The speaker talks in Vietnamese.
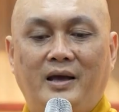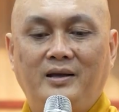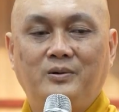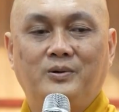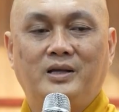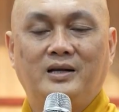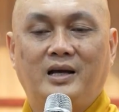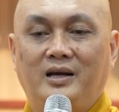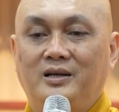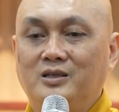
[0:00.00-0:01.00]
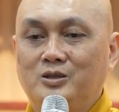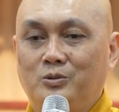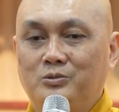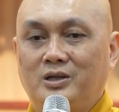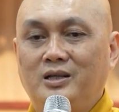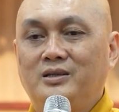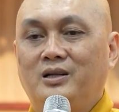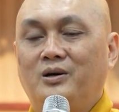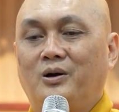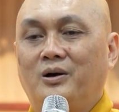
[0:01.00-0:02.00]
để Phật tử kiểm tra lại kiến thức giáo lý đã
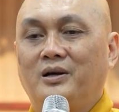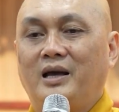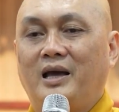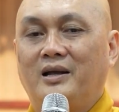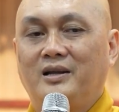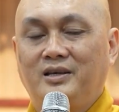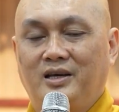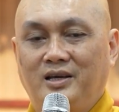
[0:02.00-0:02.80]
được học, cũng như